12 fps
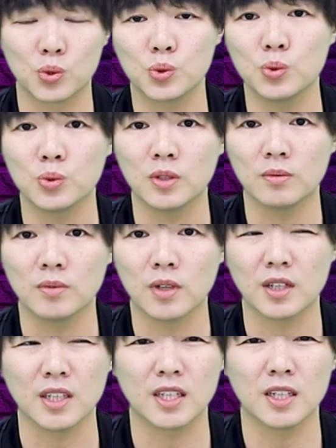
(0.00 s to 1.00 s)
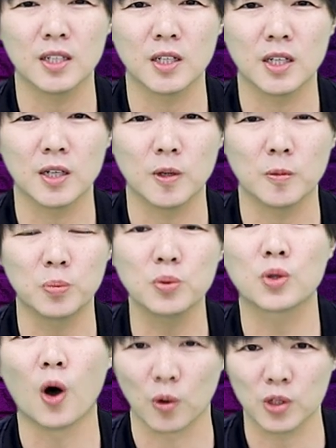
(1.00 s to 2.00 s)
去一个呃
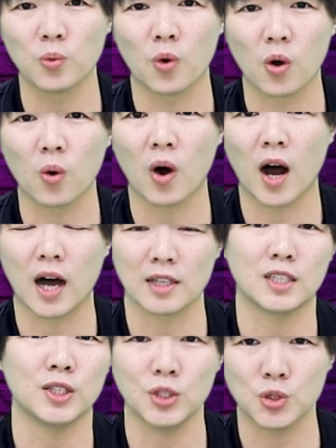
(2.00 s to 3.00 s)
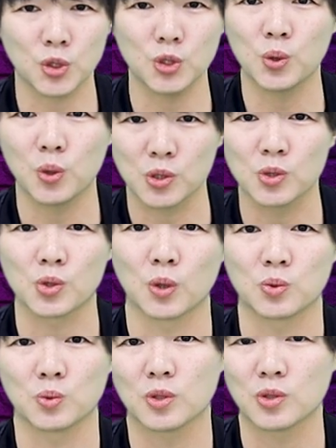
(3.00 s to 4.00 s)
不同的文化、体制或是种
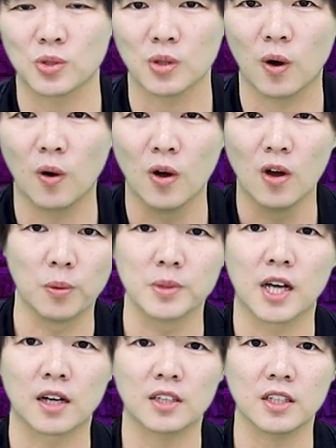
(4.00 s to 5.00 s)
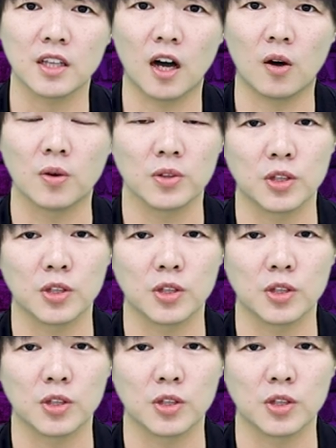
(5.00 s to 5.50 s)
族的时候，我们常常听到。